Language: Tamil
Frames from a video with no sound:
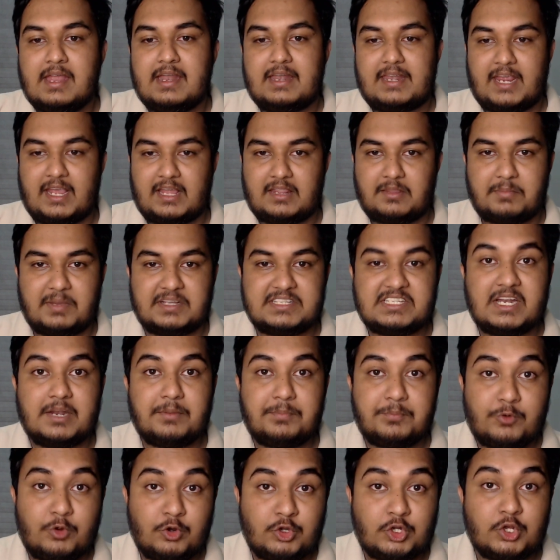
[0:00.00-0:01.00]
நீங்கள் அந்த பட்ஜெட்டை
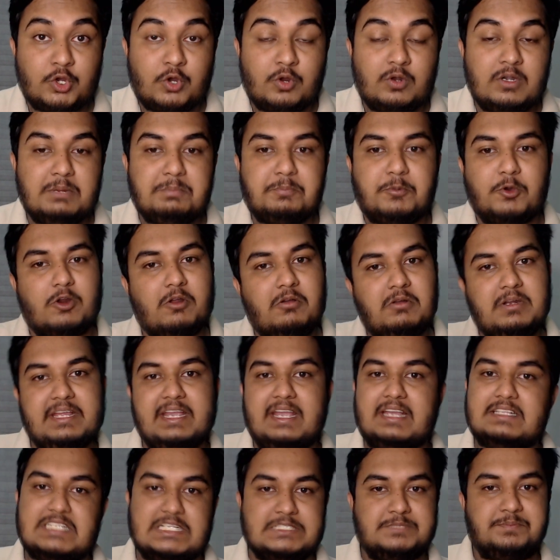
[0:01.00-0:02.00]
போட்டுக்கொண்டு பிறகு
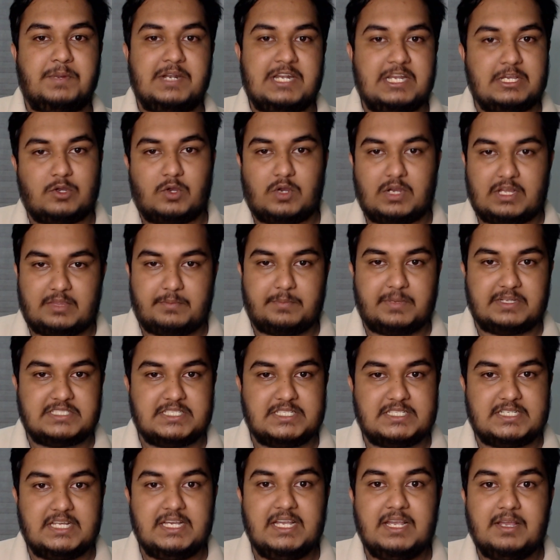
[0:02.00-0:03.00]
நீங்கள் அட்ஜஸ்ட் பண்ணிக்கோங்க அந்த
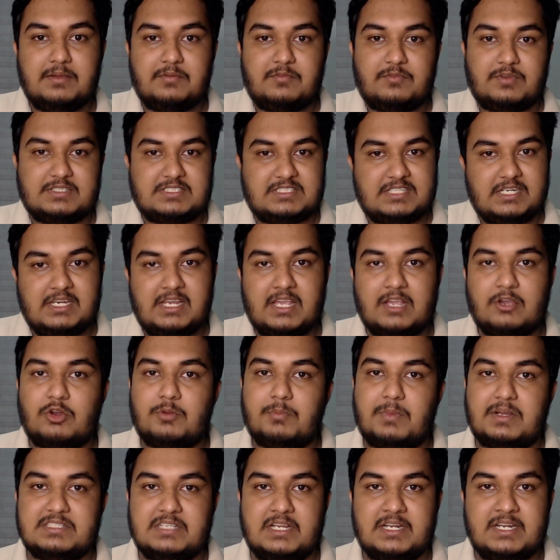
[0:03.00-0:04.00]
பட்ஜெட்டை ஃபஸ்ட்டு நீங்கள் ஒரு
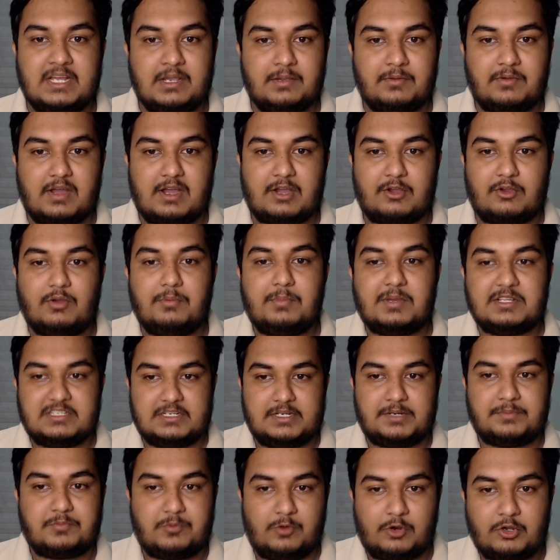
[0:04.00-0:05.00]
பட்ஜெட்டுக்கு வாங்குவோம்
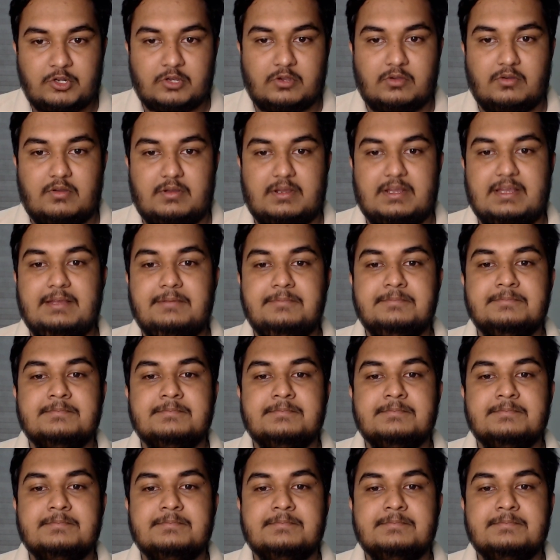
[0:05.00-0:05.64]
பட்ஜெட்டை போட்டுக்கோங்க